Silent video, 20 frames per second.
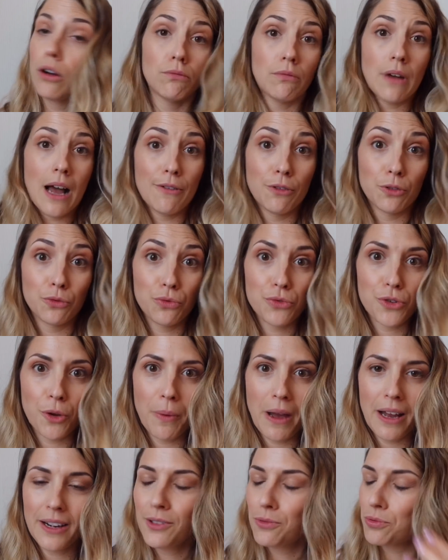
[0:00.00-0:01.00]
avant de vous en
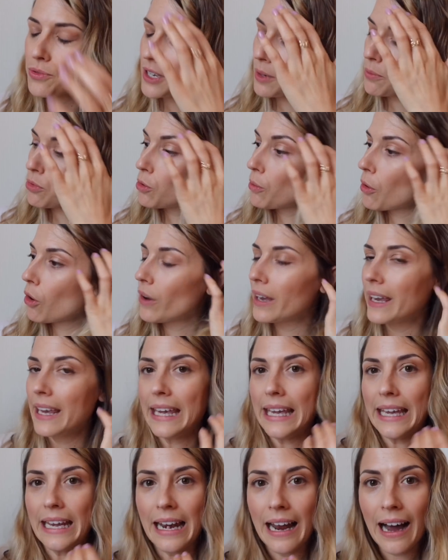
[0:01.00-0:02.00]
parler tout simplement.
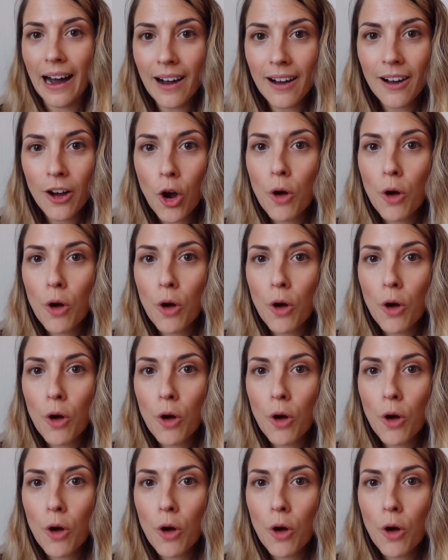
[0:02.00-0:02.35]
Et là,